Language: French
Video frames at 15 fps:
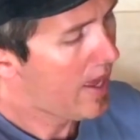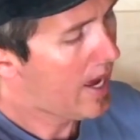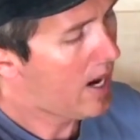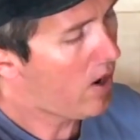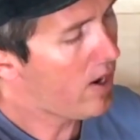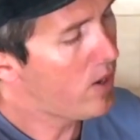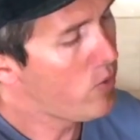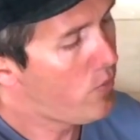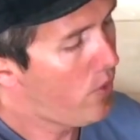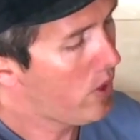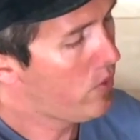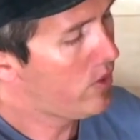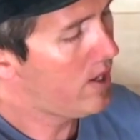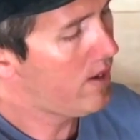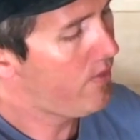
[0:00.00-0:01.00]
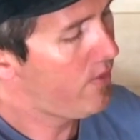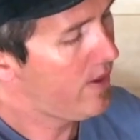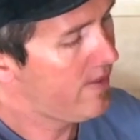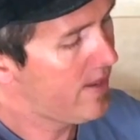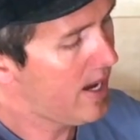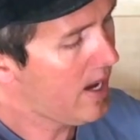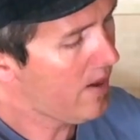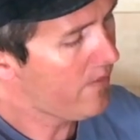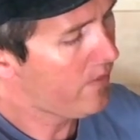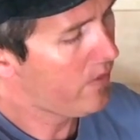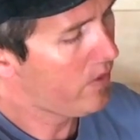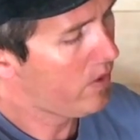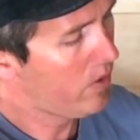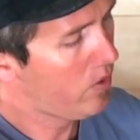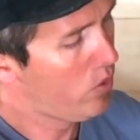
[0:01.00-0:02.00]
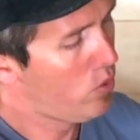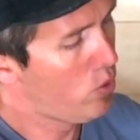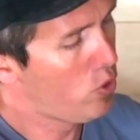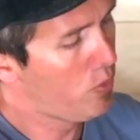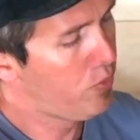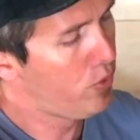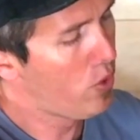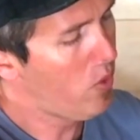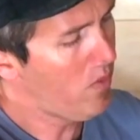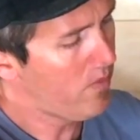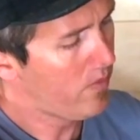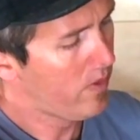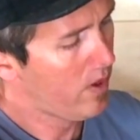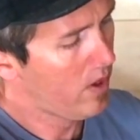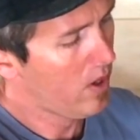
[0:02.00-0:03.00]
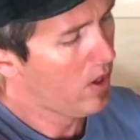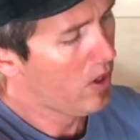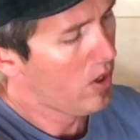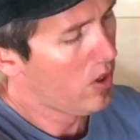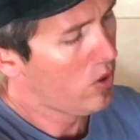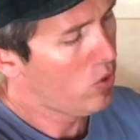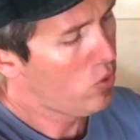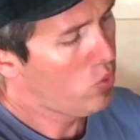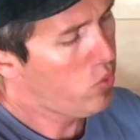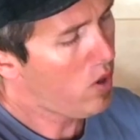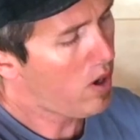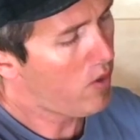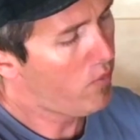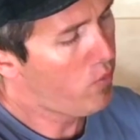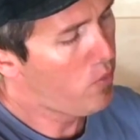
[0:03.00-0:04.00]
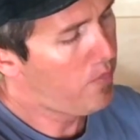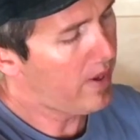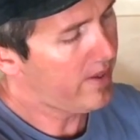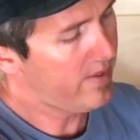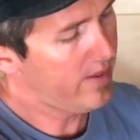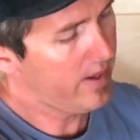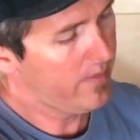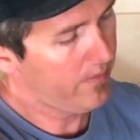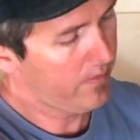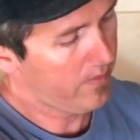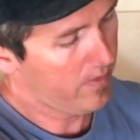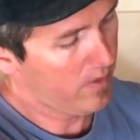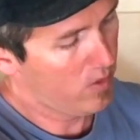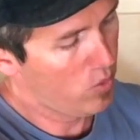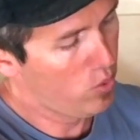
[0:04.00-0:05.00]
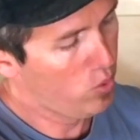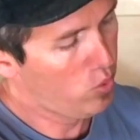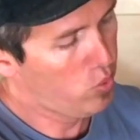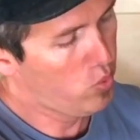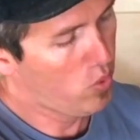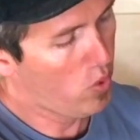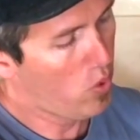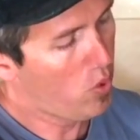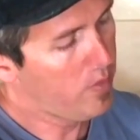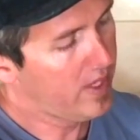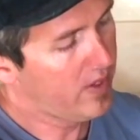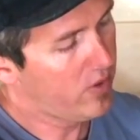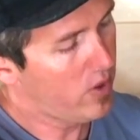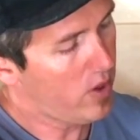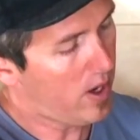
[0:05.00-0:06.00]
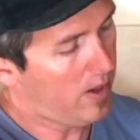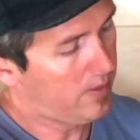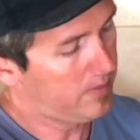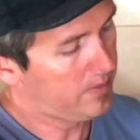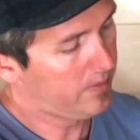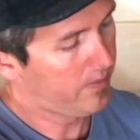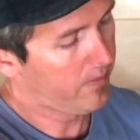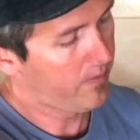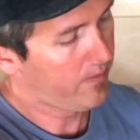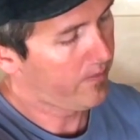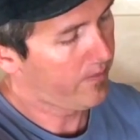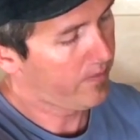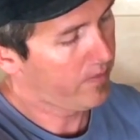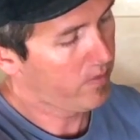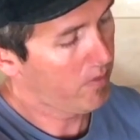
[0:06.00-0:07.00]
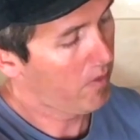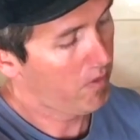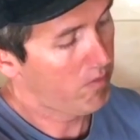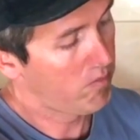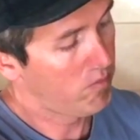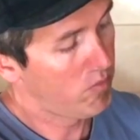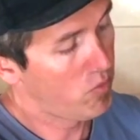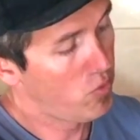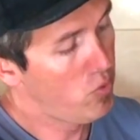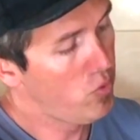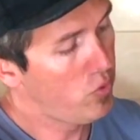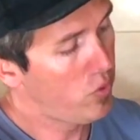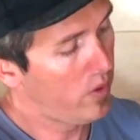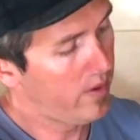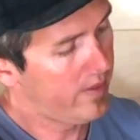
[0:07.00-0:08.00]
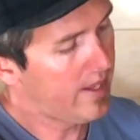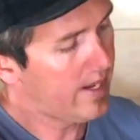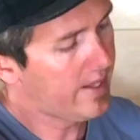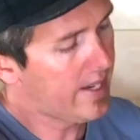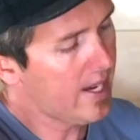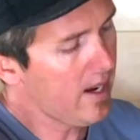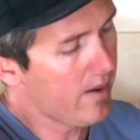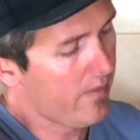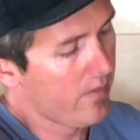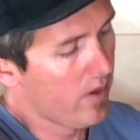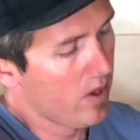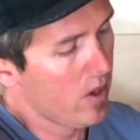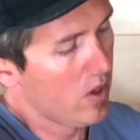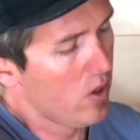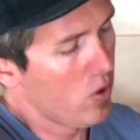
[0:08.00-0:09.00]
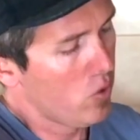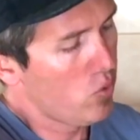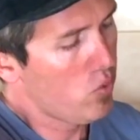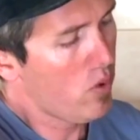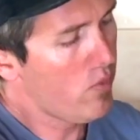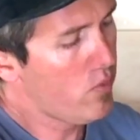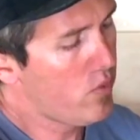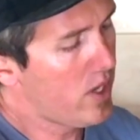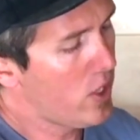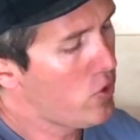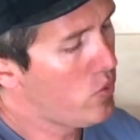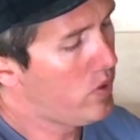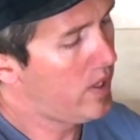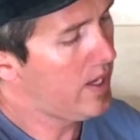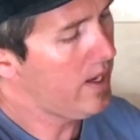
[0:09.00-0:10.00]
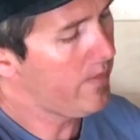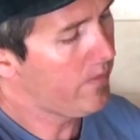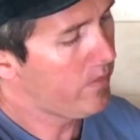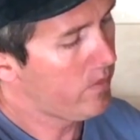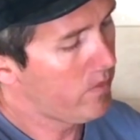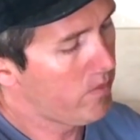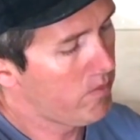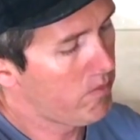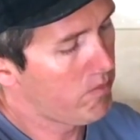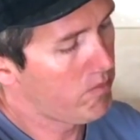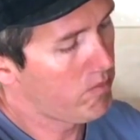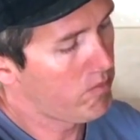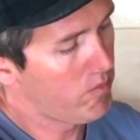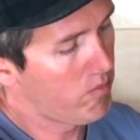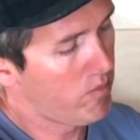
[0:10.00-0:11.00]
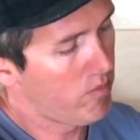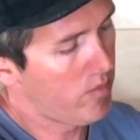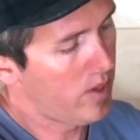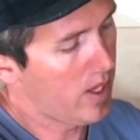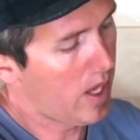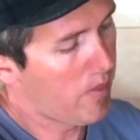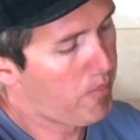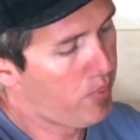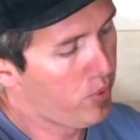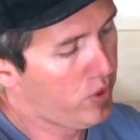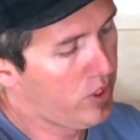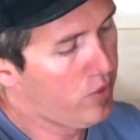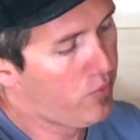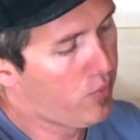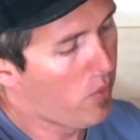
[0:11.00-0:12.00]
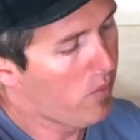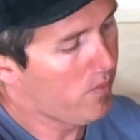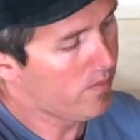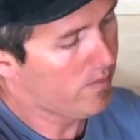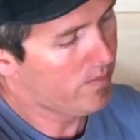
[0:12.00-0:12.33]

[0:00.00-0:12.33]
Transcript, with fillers: Alors là, une fois que vous avez fait ça, deux options. Soit vous passez le tout au mixeur juste tel quel, soit vous ajoutez un petit fond